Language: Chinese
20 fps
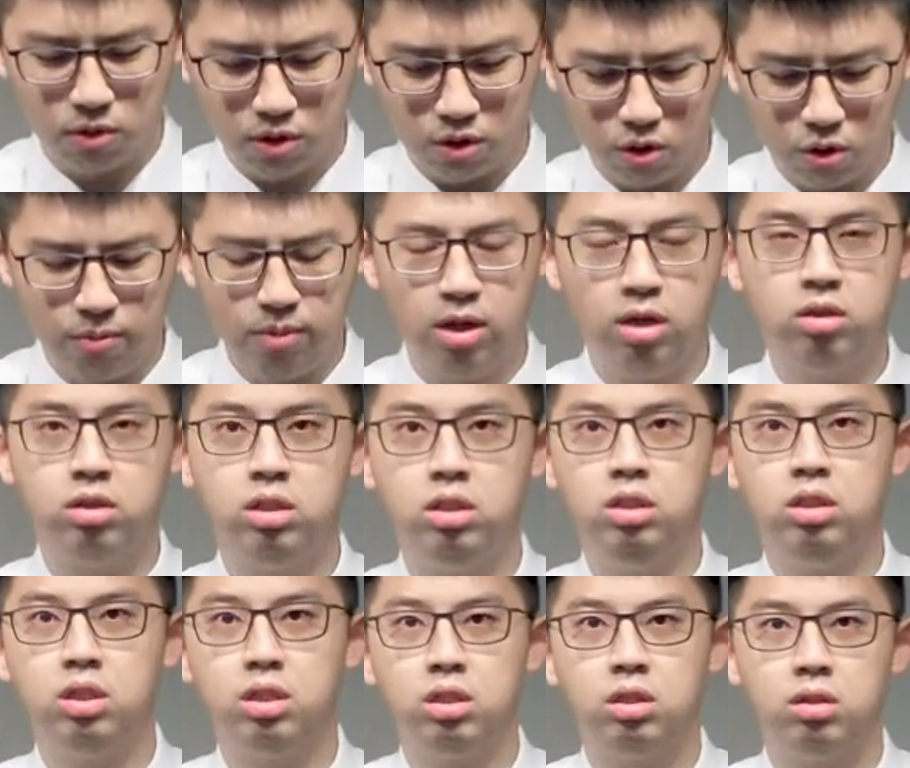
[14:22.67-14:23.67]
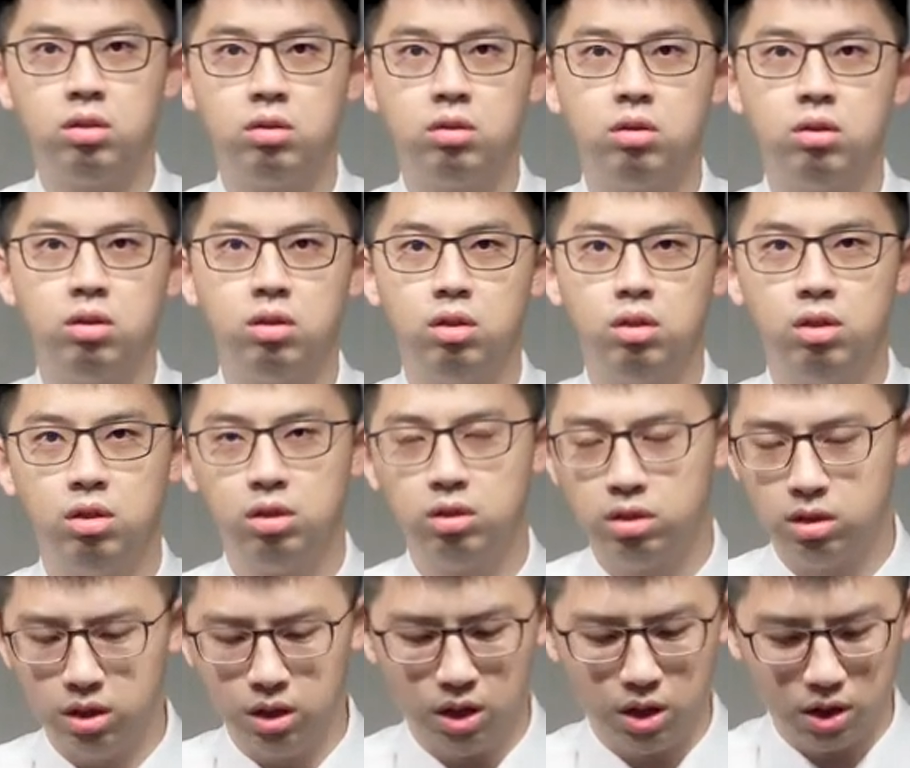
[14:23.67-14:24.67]
我们要记得哈，
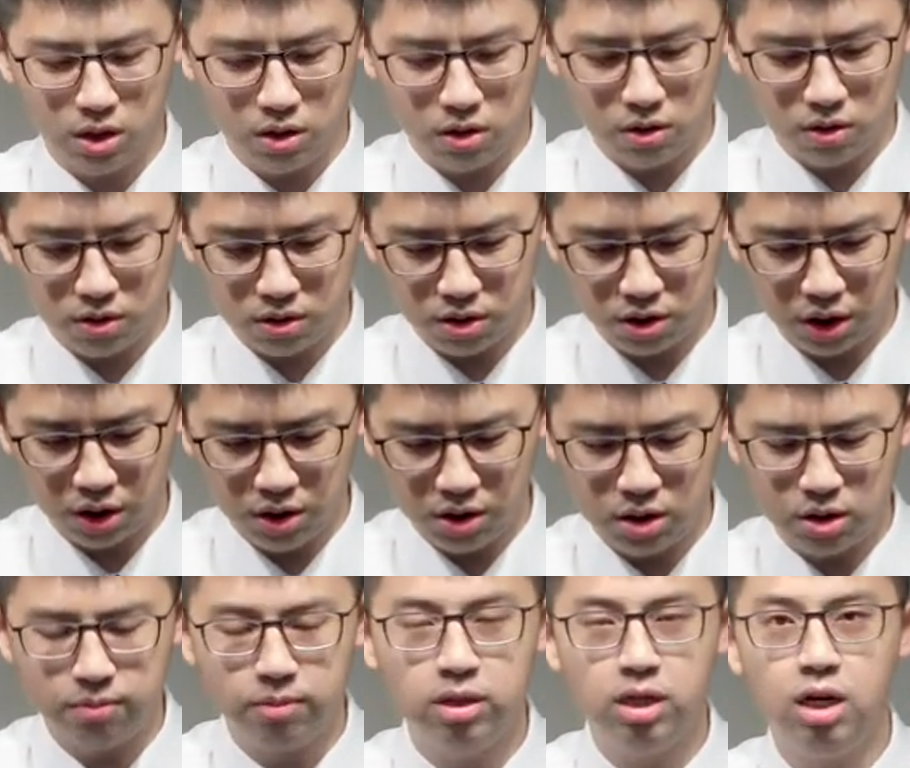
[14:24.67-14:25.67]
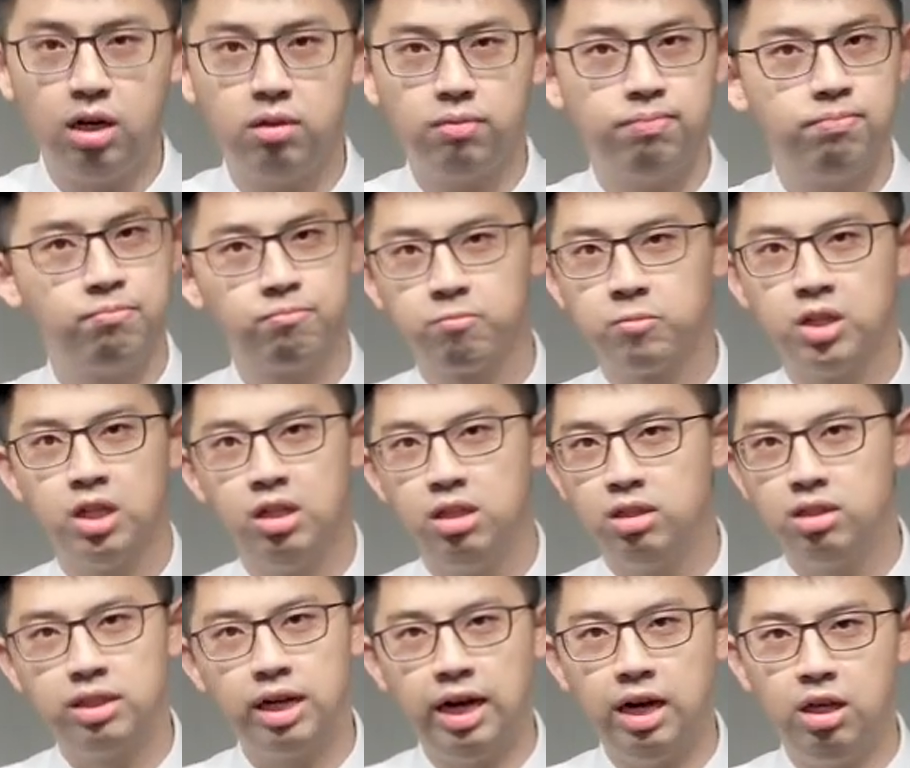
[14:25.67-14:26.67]
真的神怎么样
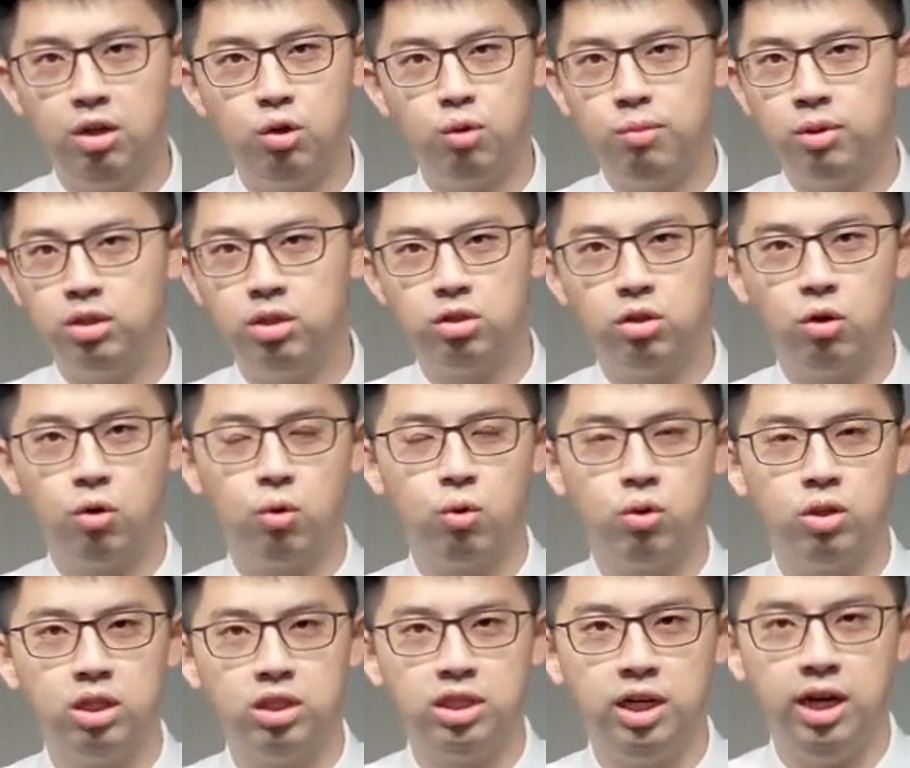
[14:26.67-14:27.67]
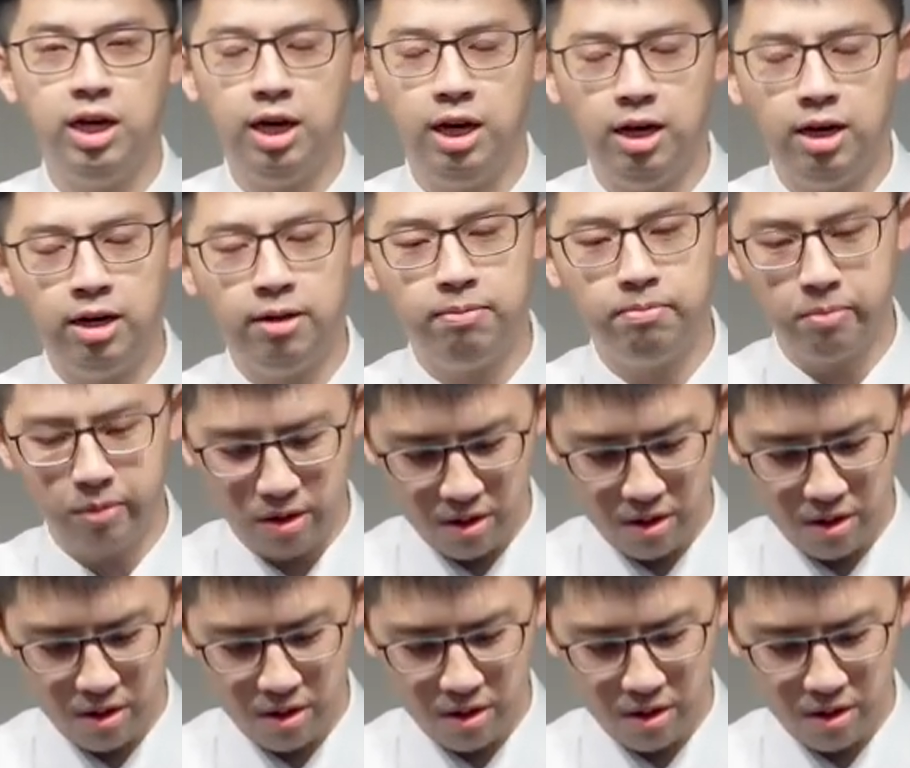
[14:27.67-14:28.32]
带领我们走过那些黑暗，